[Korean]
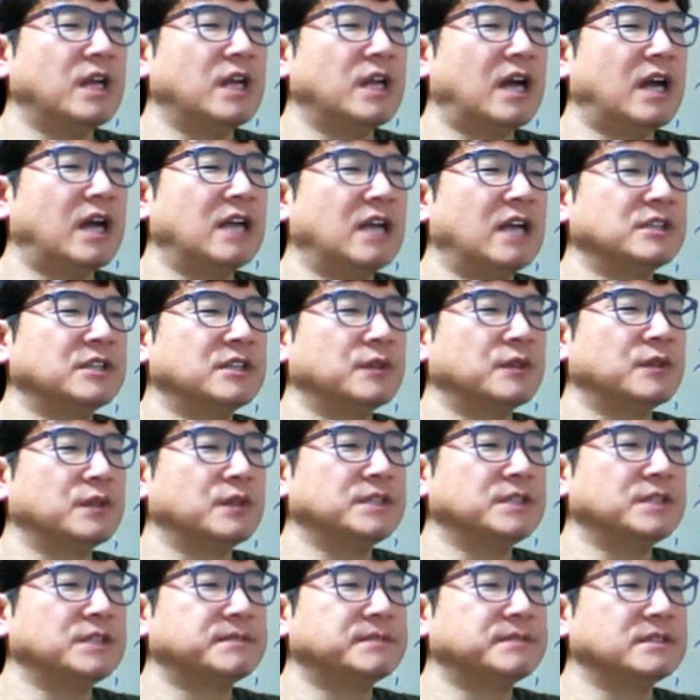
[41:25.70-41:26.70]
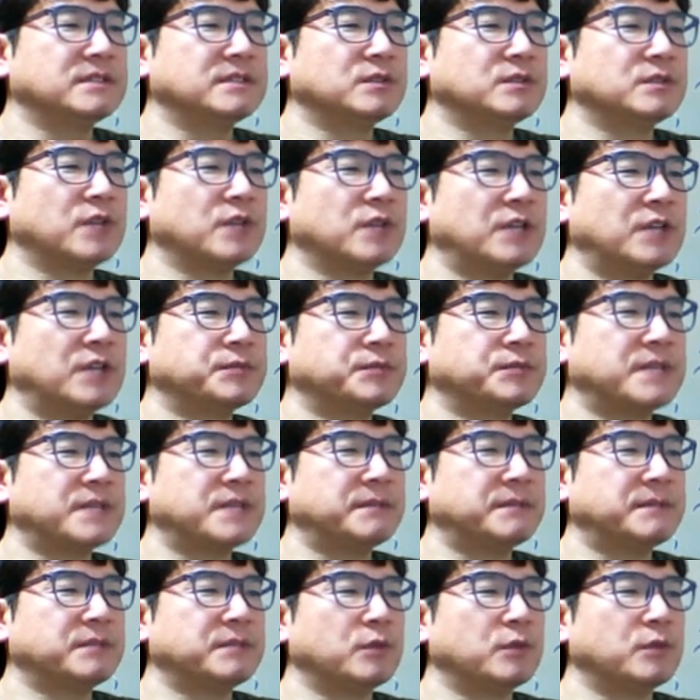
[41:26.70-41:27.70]
R0, 22개
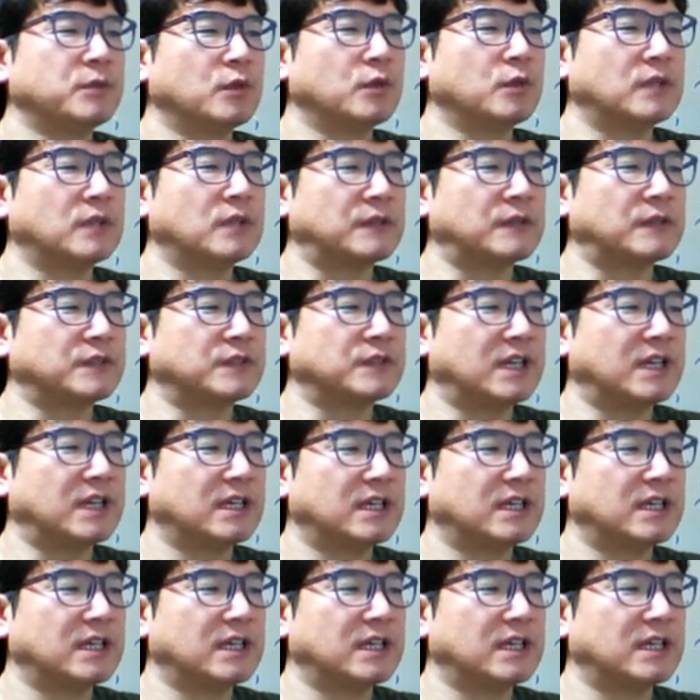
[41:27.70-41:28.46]
24비트 블록으로 나눈다.